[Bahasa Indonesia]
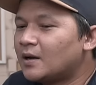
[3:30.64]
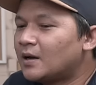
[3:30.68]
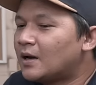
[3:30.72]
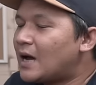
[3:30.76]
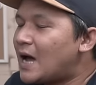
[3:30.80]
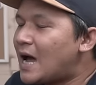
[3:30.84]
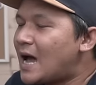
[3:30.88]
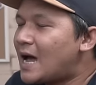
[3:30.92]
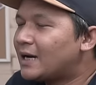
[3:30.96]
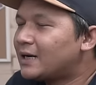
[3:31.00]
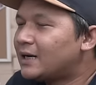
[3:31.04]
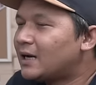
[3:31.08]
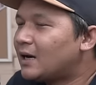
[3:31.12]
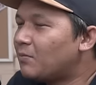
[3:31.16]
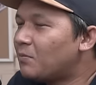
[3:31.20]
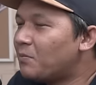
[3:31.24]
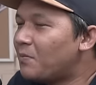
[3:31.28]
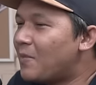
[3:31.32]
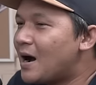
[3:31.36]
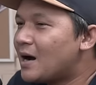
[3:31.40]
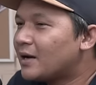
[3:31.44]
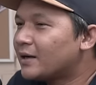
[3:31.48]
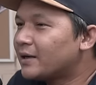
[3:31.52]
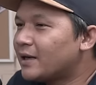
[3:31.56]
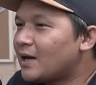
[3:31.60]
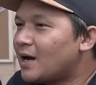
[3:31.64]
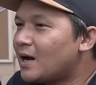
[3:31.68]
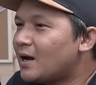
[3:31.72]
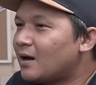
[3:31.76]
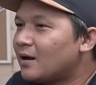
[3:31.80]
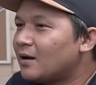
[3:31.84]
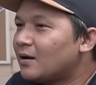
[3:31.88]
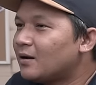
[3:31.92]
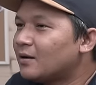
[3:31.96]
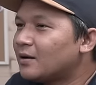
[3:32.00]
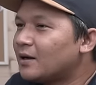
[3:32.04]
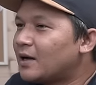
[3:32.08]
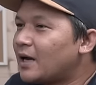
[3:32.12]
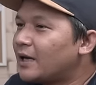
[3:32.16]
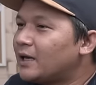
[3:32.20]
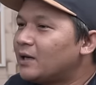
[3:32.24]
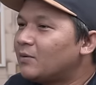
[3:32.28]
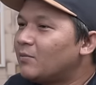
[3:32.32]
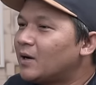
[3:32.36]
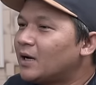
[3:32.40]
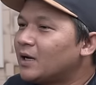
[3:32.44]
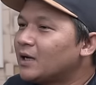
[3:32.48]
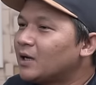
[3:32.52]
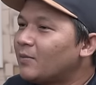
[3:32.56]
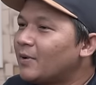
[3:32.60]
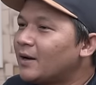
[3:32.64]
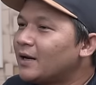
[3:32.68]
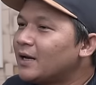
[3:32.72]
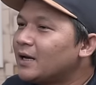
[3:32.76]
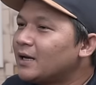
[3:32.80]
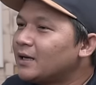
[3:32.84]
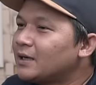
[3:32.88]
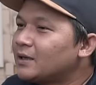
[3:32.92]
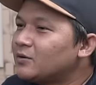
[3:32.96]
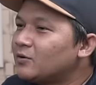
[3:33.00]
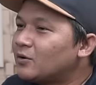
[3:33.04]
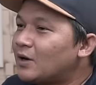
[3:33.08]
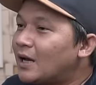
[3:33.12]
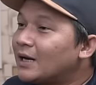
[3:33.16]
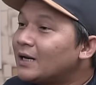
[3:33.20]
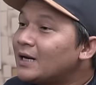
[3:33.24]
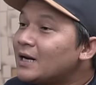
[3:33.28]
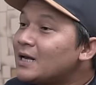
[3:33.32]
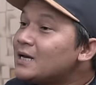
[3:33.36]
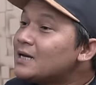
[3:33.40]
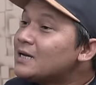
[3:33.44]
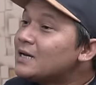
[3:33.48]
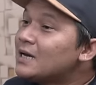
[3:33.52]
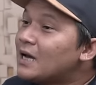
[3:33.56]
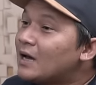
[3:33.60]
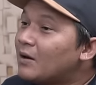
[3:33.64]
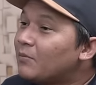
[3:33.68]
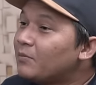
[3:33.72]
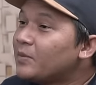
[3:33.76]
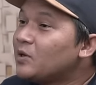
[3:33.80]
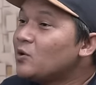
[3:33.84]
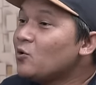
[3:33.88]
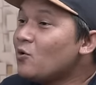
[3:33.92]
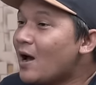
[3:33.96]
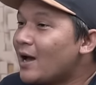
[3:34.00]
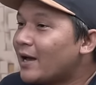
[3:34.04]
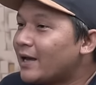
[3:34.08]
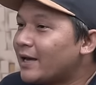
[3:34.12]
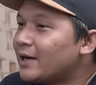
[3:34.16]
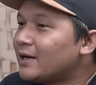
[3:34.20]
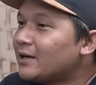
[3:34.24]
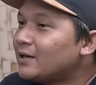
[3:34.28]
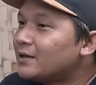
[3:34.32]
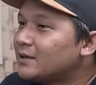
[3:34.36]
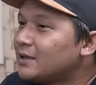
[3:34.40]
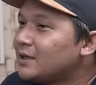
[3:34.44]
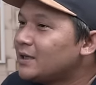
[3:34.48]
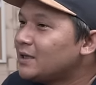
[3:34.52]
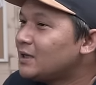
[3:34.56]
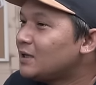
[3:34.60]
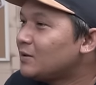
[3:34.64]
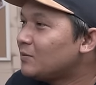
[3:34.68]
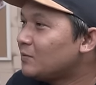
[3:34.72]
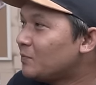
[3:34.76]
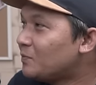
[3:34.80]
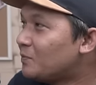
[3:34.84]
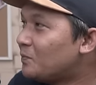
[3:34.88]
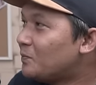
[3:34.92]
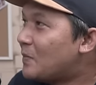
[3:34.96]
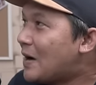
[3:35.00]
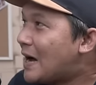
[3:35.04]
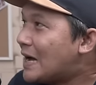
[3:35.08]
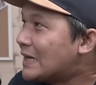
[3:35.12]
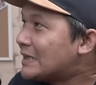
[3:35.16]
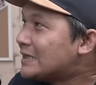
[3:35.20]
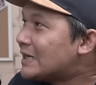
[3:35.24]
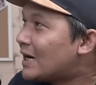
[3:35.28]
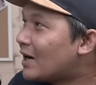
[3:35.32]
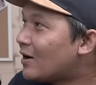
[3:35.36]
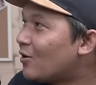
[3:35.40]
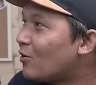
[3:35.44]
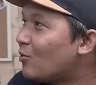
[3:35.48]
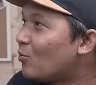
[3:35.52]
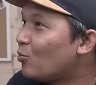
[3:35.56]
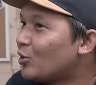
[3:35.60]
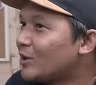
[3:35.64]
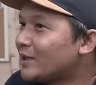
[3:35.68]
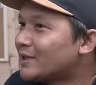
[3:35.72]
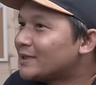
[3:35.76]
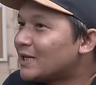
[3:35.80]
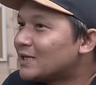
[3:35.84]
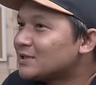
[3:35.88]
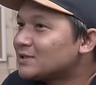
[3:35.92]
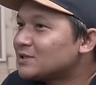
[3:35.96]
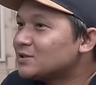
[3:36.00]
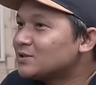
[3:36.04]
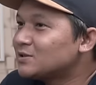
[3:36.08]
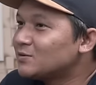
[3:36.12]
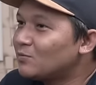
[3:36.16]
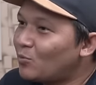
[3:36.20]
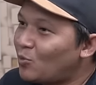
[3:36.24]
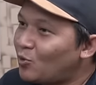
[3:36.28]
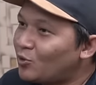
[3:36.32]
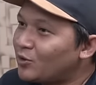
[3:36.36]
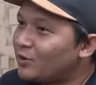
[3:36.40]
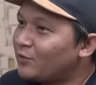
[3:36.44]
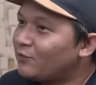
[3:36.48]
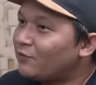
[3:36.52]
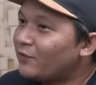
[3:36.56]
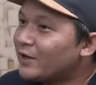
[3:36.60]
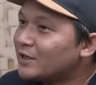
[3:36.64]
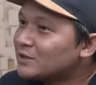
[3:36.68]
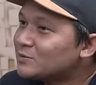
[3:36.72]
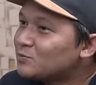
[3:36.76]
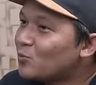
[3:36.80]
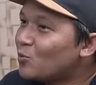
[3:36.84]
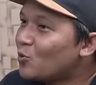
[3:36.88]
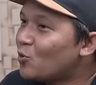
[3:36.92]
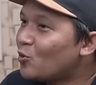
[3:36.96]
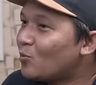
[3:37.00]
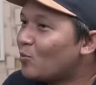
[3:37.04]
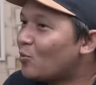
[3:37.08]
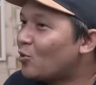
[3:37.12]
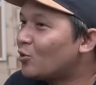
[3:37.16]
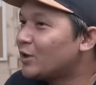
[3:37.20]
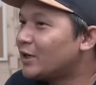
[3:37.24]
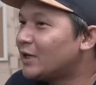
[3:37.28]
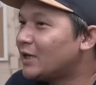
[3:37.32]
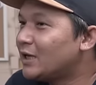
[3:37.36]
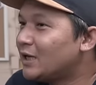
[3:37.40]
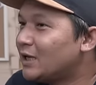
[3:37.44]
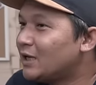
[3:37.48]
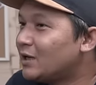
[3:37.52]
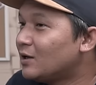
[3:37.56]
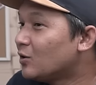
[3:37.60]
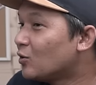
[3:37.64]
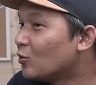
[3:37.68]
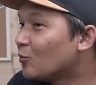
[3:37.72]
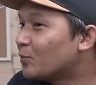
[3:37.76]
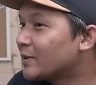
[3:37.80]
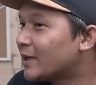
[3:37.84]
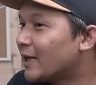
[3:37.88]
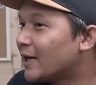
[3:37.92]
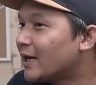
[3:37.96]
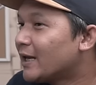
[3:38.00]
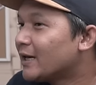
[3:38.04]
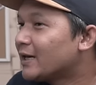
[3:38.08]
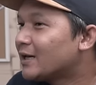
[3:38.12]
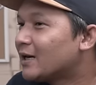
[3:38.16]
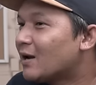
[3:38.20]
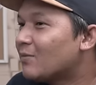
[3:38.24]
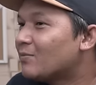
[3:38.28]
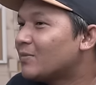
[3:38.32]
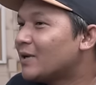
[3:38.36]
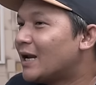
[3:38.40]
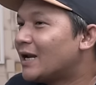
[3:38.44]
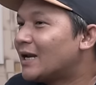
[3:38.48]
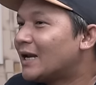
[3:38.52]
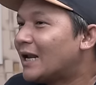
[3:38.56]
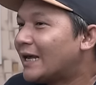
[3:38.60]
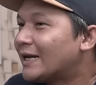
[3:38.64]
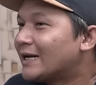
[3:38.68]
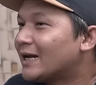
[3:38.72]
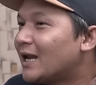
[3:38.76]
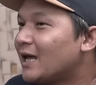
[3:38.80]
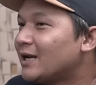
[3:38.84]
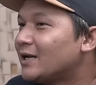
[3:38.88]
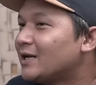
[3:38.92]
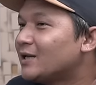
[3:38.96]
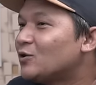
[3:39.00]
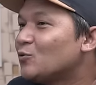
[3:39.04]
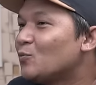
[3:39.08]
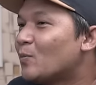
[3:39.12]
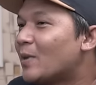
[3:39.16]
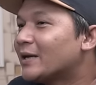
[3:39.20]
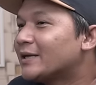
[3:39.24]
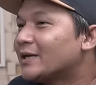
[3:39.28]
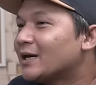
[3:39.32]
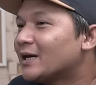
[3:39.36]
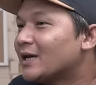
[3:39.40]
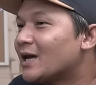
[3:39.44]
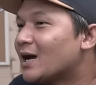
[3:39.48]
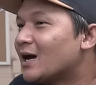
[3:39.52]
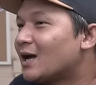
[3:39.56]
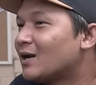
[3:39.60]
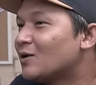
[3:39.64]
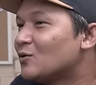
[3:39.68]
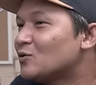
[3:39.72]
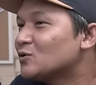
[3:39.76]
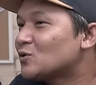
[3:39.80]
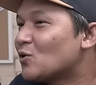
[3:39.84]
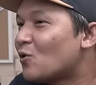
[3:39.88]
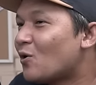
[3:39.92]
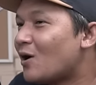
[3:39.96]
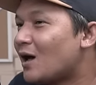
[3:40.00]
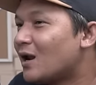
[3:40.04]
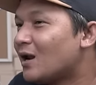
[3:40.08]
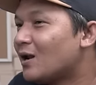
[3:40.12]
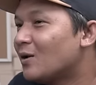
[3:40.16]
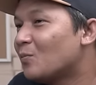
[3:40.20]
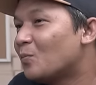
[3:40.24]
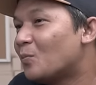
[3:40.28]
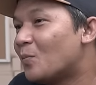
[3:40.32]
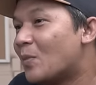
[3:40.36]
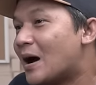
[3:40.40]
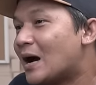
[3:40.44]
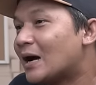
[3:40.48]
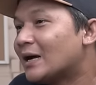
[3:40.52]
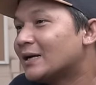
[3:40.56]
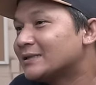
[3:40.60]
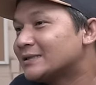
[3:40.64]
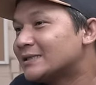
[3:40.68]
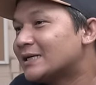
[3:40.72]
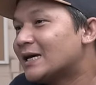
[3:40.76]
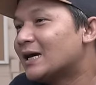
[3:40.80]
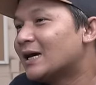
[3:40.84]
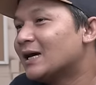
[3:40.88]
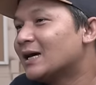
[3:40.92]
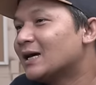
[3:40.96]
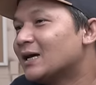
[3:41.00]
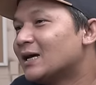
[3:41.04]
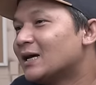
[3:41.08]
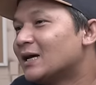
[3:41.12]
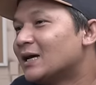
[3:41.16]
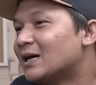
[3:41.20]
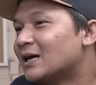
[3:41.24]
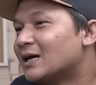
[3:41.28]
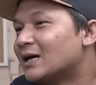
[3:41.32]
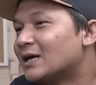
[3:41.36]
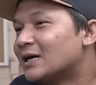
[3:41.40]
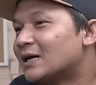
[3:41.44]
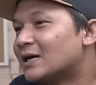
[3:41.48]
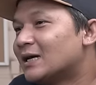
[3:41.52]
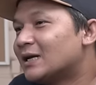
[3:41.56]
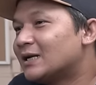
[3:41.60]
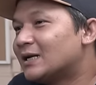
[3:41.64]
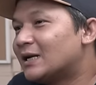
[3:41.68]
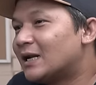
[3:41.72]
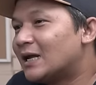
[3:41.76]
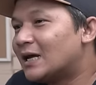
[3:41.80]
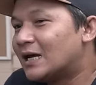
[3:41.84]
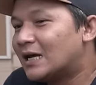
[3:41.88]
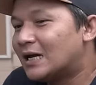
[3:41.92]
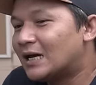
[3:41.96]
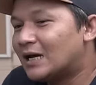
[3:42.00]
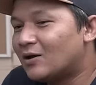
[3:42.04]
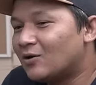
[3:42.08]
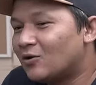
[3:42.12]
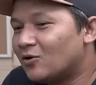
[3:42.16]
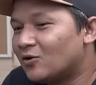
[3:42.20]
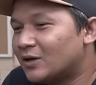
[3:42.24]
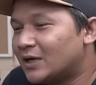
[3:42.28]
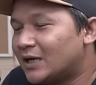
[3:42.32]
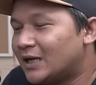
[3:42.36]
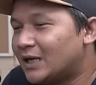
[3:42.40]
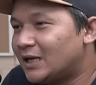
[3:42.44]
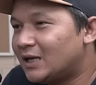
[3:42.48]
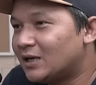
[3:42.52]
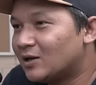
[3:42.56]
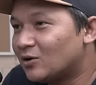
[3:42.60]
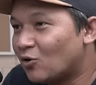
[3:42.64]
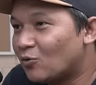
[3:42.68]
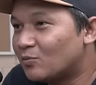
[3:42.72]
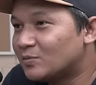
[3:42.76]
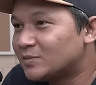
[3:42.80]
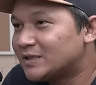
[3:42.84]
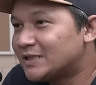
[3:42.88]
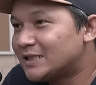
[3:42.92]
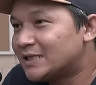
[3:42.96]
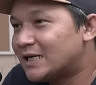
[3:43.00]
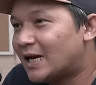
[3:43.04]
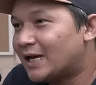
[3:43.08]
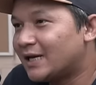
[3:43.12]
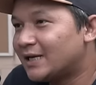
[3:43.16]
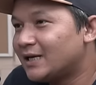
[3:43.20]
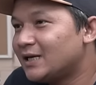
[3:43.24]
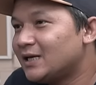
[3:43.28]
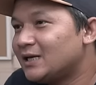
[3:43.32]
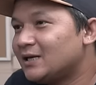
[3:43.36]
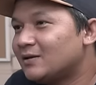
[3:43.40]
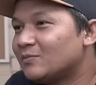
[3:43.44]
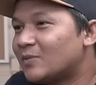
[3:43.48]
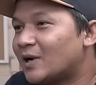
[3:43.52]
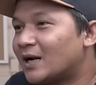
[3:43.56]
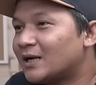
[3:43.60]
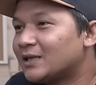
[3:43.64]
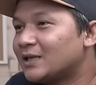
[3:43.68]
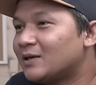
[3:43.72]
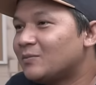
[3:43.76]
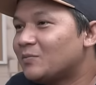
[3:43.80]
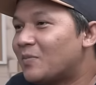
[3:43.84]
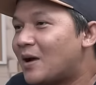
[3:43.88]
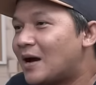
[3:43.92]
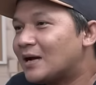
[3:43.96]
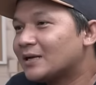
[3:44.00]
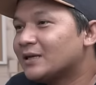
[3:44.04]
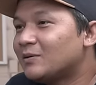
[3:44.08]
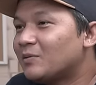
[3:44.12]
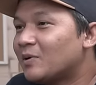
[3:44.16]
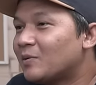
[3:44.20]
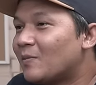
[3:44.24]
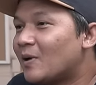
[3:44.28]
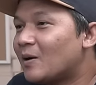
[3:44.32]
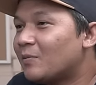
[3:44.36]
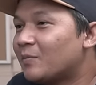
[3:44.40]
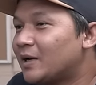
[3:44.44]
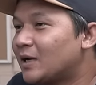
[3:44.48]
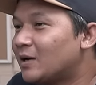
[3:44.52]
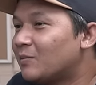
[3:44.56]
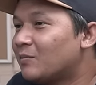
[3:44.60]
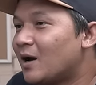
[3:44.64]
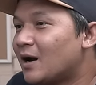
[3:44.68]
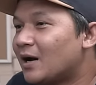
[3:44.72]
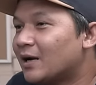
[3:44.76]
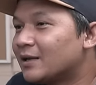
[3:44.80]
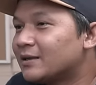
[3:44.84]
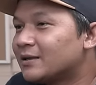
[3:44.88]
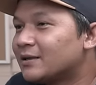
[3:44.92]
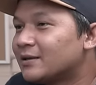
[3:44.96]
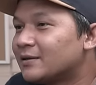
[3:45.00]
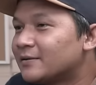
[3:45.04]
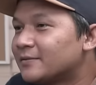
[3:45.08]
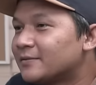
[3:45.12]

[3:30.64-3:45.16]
nggak ada bug yang kayak gimana gimana gitu karena MIUI ya hmm. di banyak komunitas mau di Facebook mau di grup Telegram hmm. dan lain-lain itu banyak yang ngeluh soal bugnya hmm. nah kalau di ROM Cina ini berarti bugnya memang minim banget